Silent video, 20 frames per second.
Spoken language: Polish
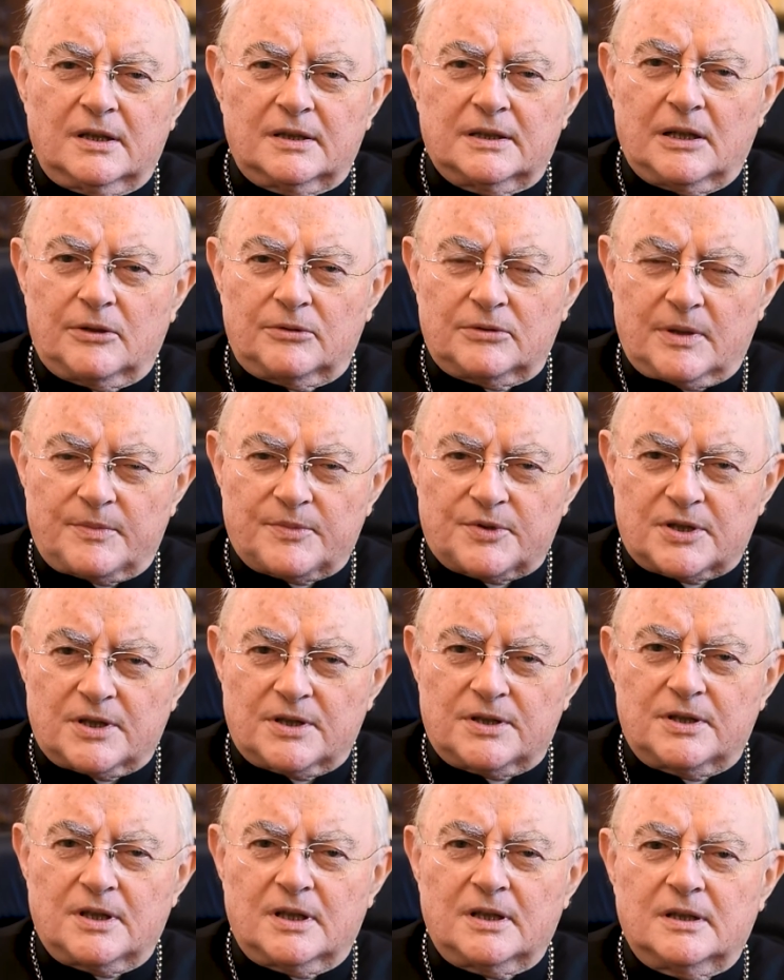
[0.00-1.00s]
dał nam
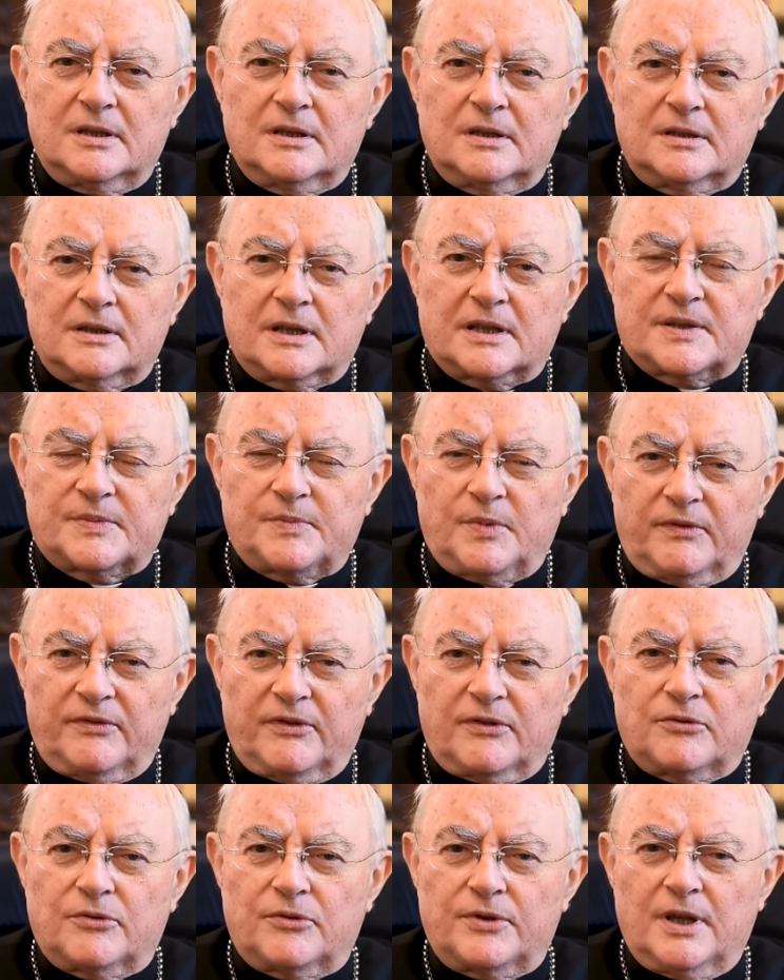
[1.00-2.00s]
życie, nas
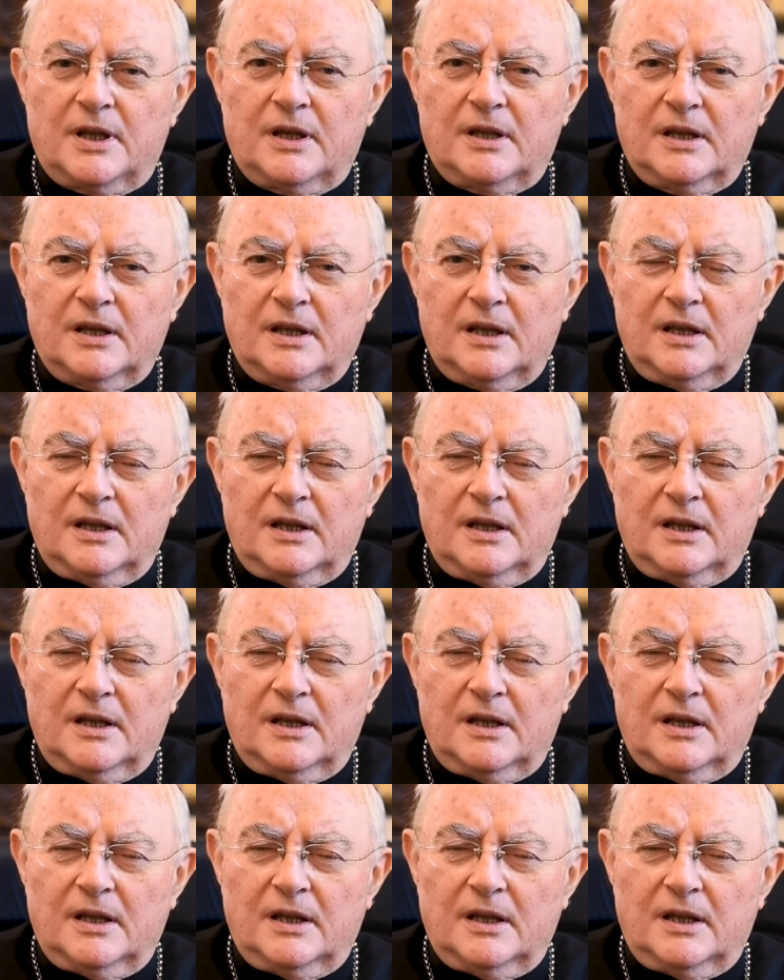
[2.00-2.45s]
powołuje